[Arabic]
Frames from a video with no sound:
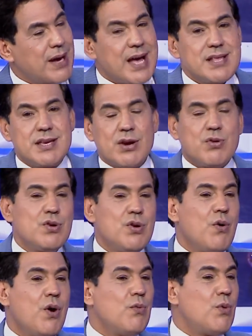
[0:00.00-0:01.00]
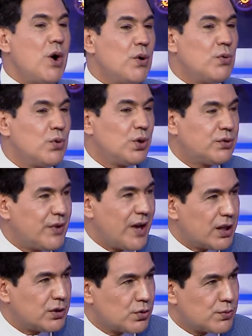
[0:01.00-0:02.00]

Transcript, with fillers: قد يكون هو ولطفي عنده